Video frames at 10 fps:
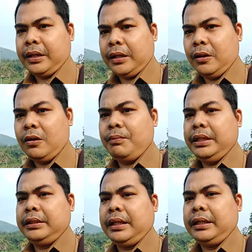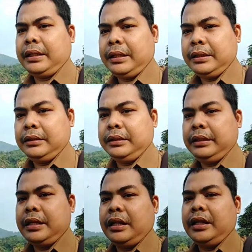kalau misalkan
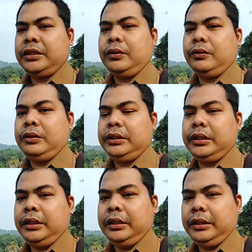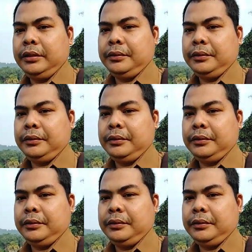tidak ada solusi